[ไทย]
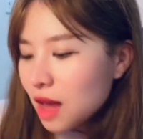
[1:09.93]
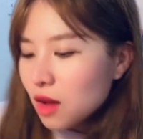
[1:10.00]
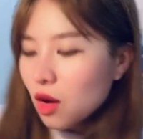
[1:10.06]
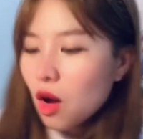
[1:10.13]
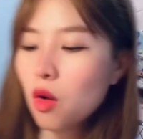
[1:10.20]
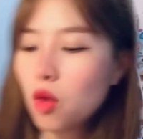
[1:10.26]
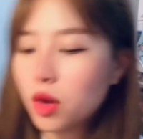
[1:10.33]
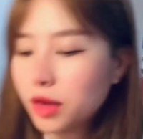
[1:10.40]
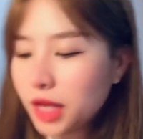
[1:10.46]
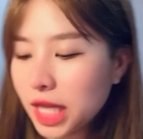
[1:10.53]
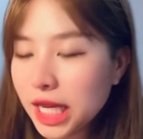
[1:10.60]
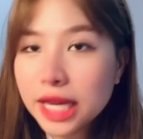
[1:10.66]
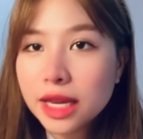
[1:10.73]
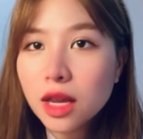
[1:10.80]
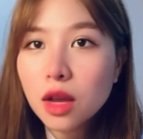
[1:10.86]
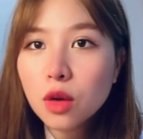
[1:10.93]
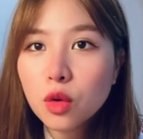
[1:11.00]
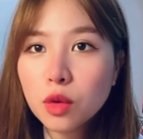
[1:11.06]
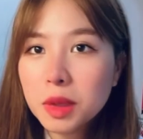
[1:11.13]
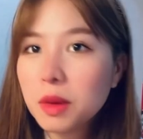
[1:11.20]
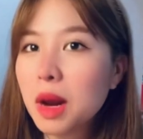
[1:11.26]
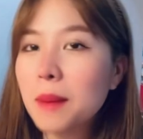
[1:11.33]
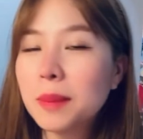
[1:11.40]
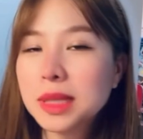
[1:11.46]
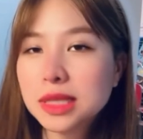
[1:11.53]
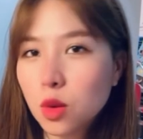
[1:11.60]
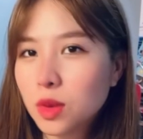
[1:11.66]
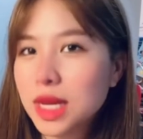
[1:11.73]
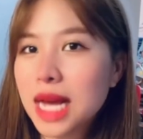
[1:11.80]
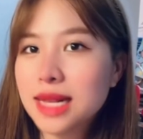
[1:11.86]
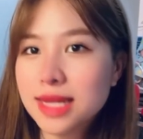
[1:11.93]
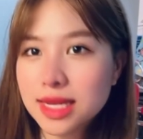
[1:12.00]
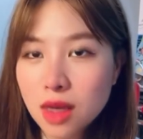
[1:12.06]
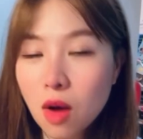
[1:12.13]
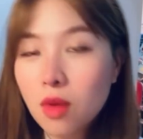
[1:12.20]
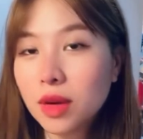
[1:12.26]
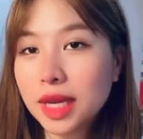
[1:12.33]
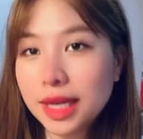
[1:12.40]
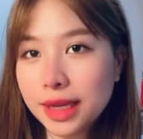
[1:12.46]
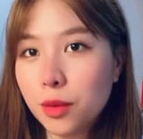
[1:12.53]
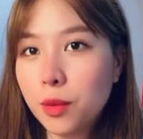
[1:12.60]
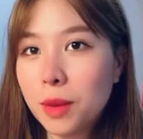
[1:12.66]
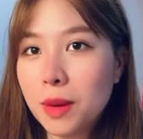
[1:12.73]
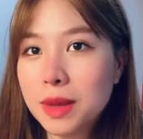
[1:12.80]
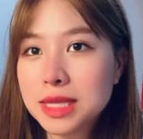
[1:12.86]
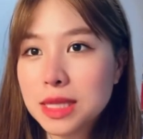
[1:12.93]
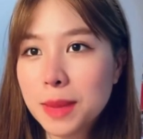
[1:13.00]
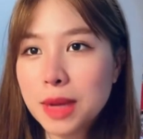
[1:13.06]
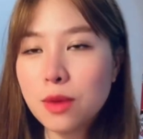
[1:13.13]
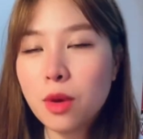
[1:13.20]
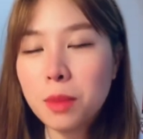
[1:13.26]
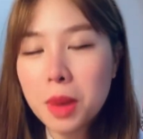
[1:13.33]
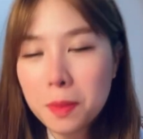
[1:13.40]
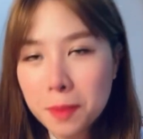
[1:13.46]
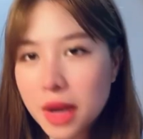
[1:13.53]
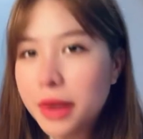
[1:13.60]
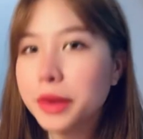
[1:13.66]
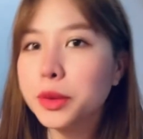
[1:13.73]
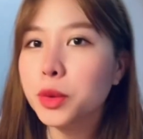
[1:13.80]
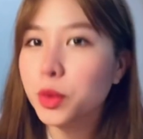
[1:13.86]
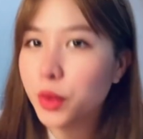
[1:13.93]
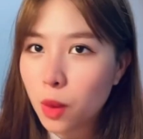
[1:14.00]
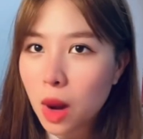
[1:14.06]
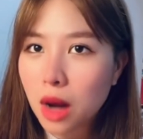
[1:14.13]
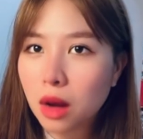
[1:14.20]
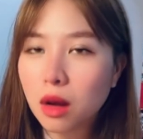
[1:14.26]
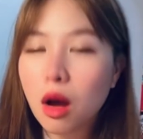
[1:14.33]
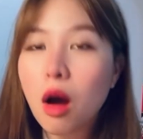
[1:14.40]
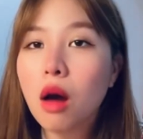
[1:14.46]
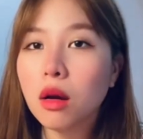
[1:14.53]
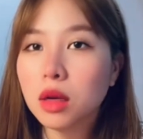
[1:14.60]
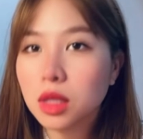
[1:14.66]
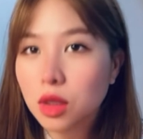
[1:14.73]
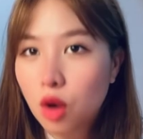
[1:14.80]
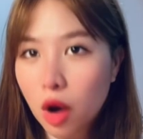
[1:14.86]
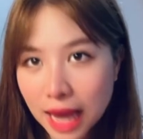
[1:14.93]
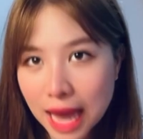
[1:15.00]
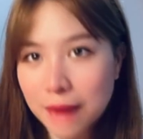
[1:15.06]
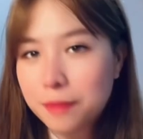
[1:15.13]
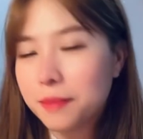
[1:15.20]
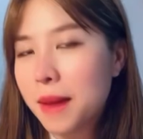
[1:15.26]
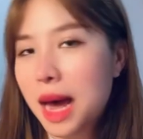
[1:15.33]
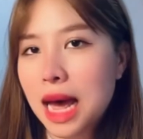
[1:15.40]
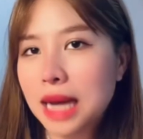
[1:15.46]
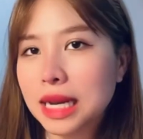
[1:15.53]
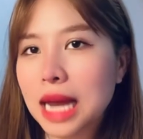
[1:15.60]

ขอคนที่คุณมีความประสงค์อยากจะจองคิว ไม่ว่าจะเป็นวอลเปเปอร์หรือดูดวง ก็คือค่อยแอดมา